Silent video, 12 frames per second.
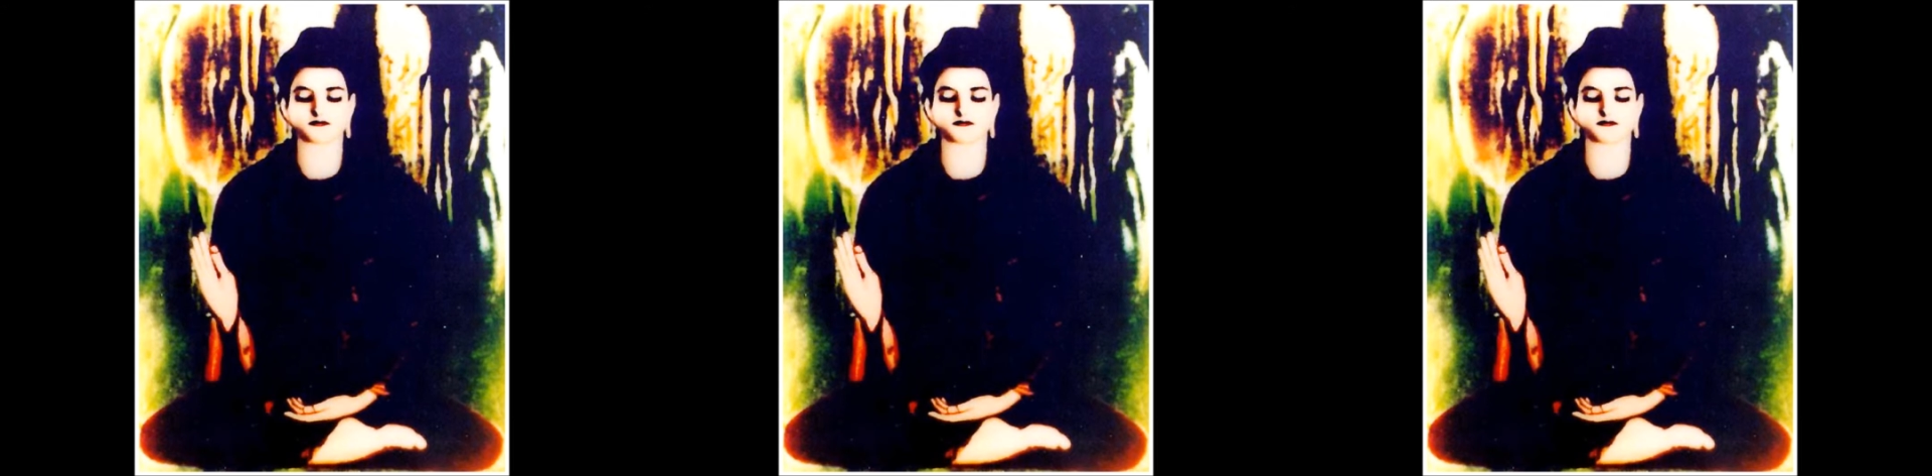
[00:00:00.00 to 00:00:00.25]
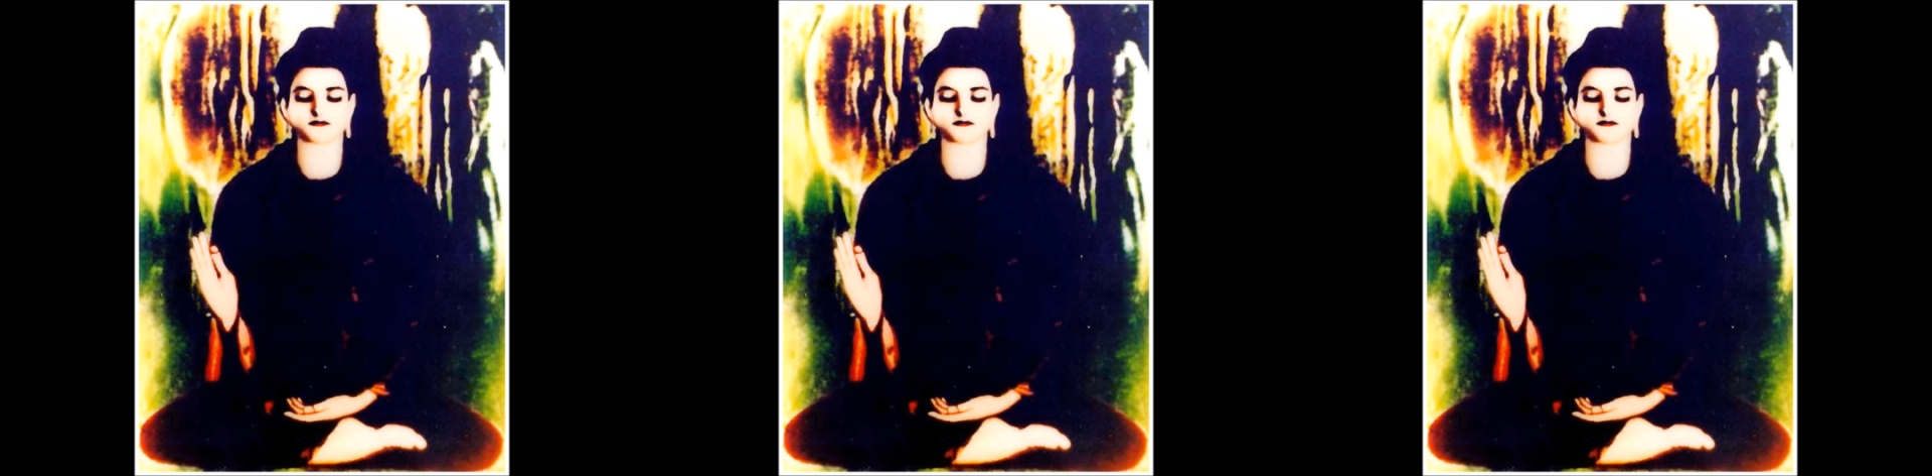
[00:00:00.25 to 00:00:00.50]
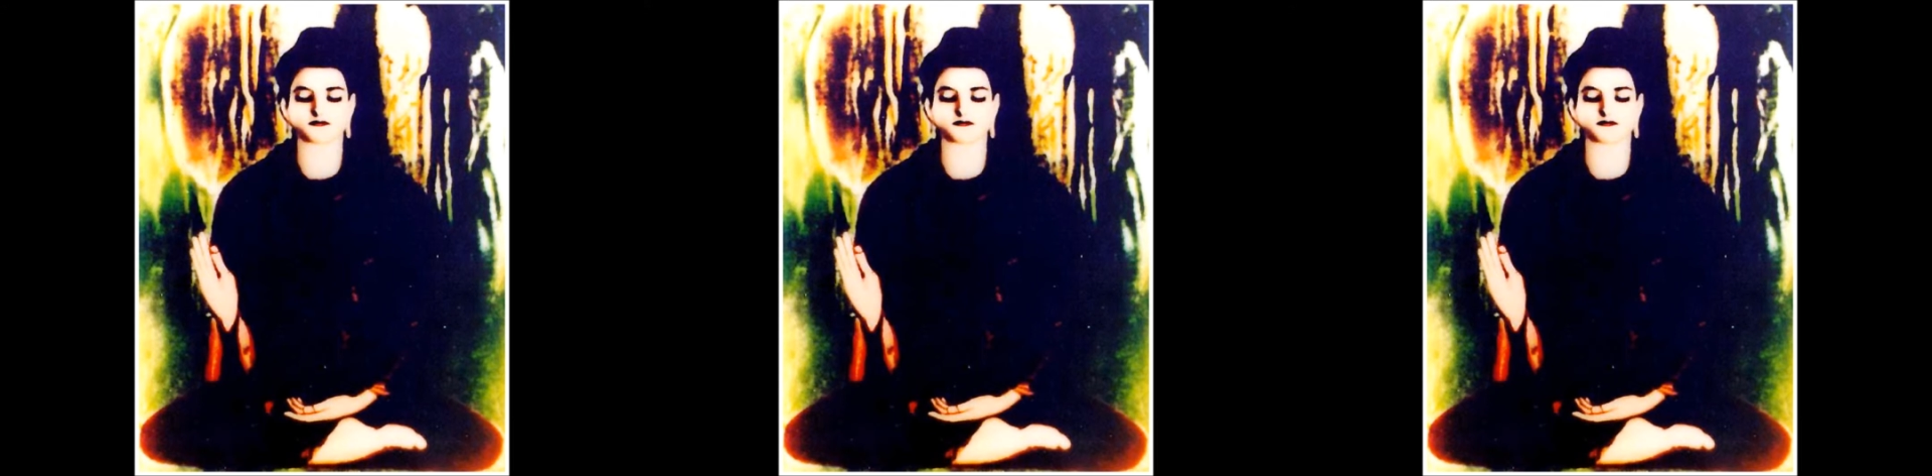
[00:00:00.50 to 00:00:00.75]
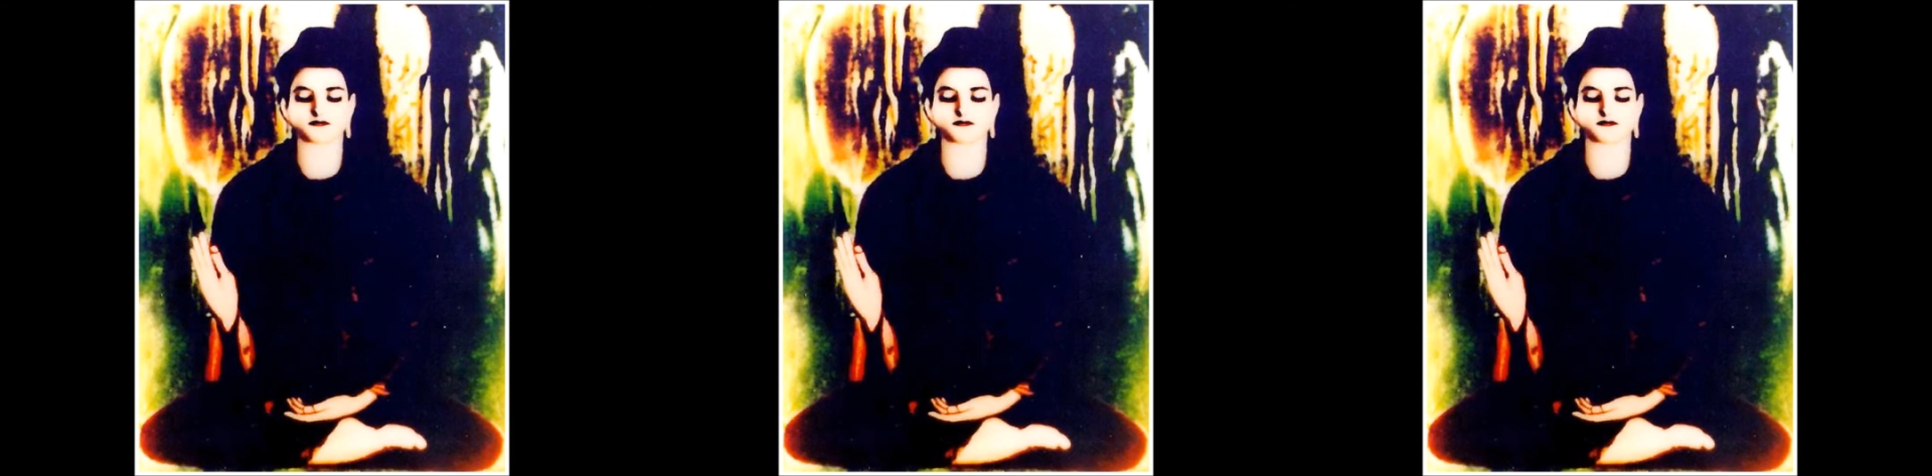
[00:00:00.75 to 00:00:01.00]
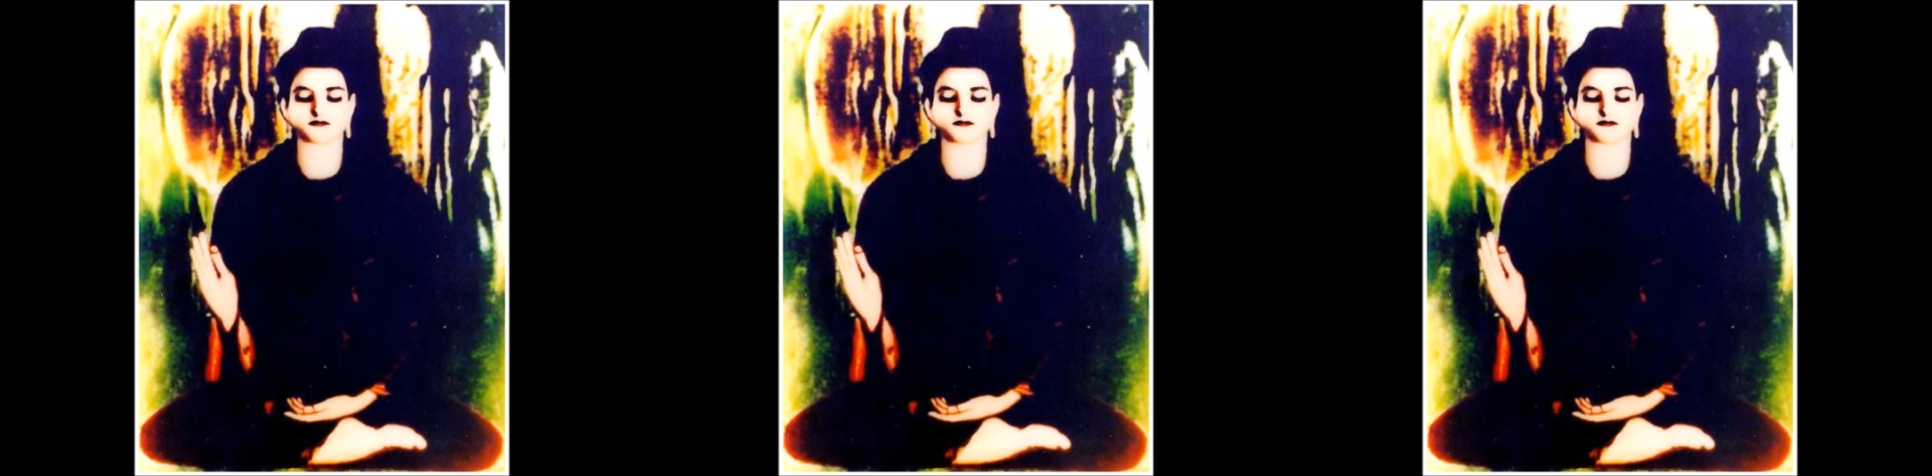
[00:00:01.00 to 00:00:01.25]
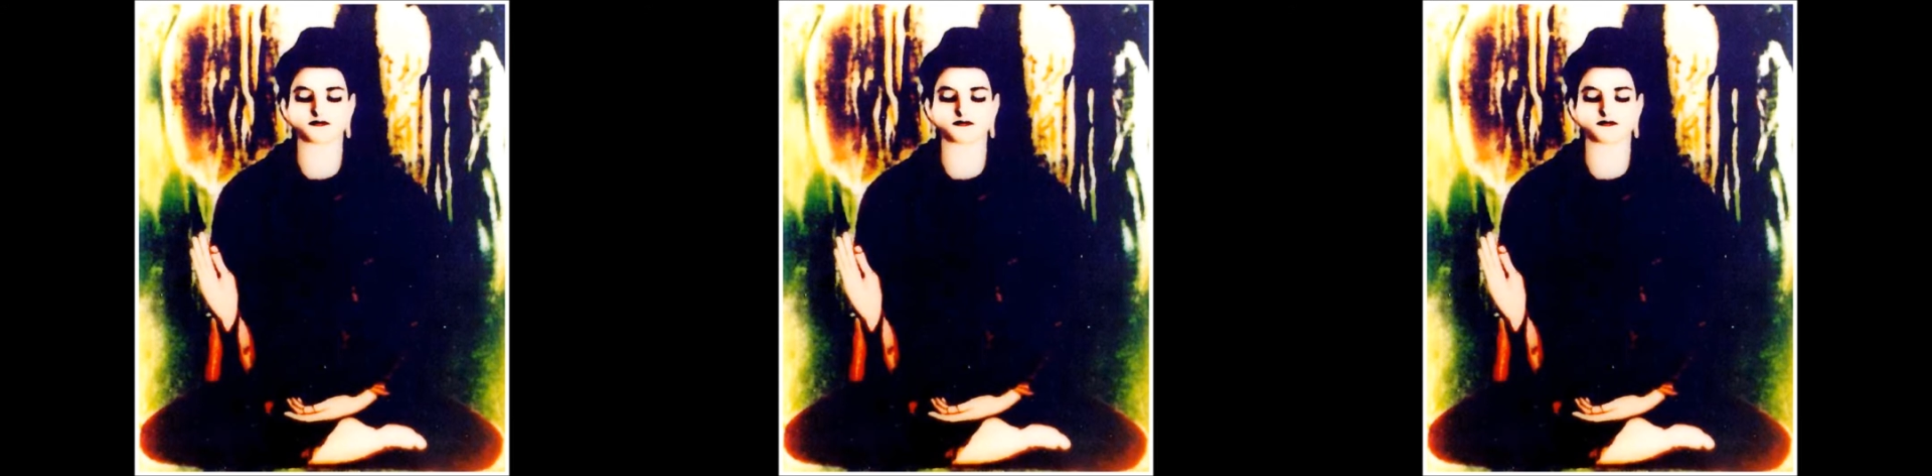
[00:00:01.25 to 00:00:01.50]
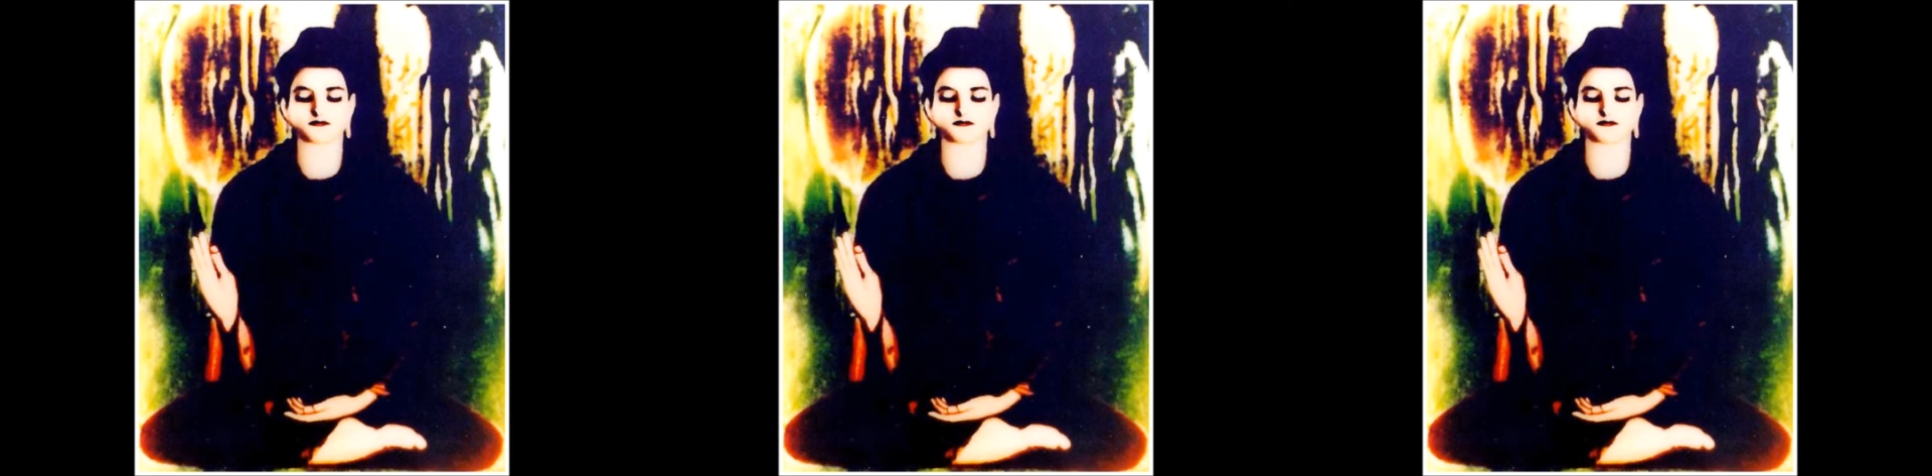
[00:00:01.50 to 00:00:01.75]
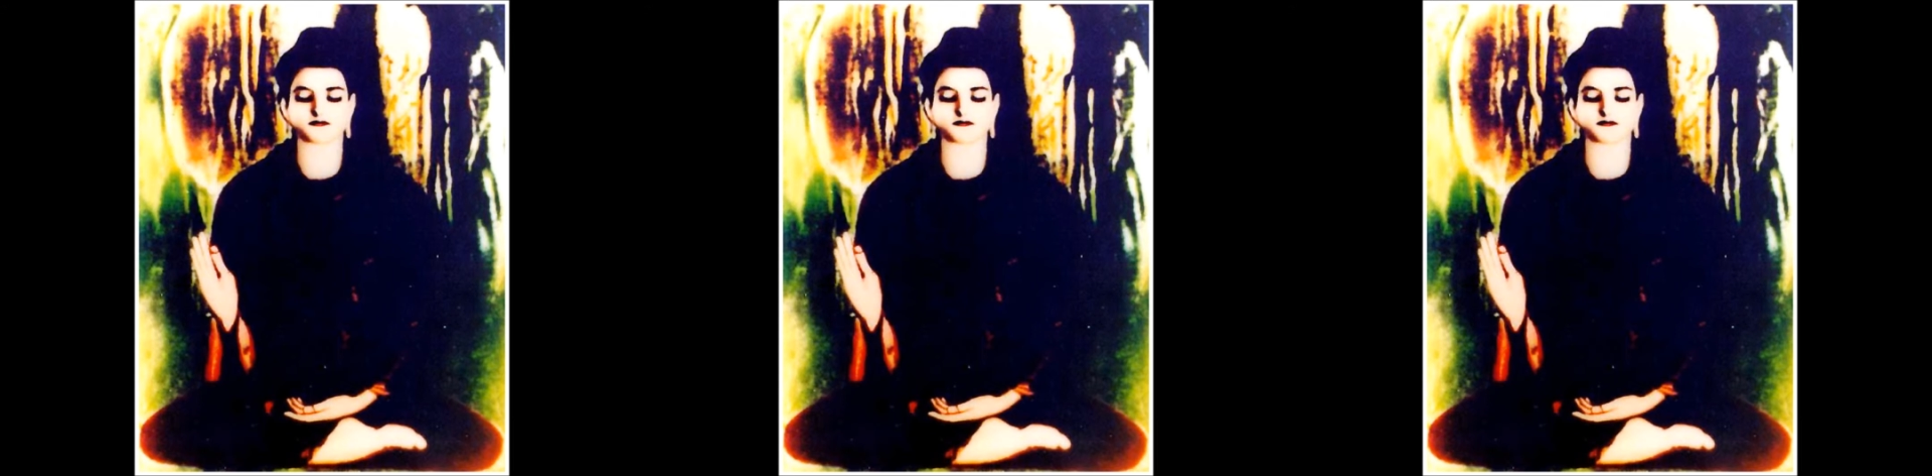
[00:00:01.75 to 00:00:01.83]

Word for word: ตัวอย่าง พระเทวทัต